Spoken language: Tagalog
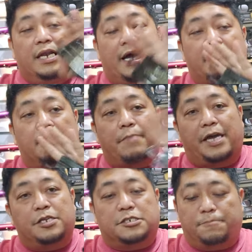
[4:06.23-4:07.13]
laging
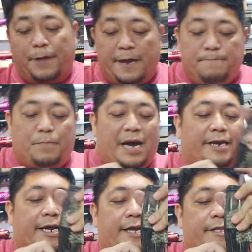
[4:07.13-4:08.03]
minus 5
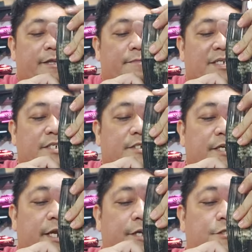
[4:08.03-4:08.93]
para hindi
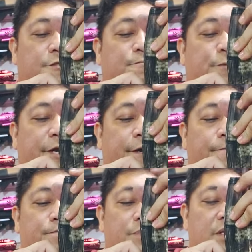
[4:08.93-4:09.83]
masisira yung spring.
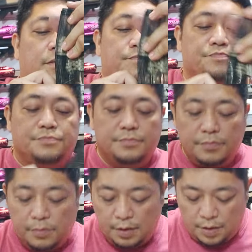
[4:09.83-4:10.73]

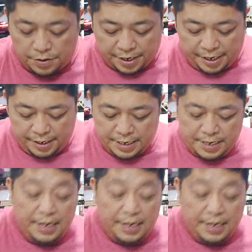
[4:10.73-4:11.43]
Okay?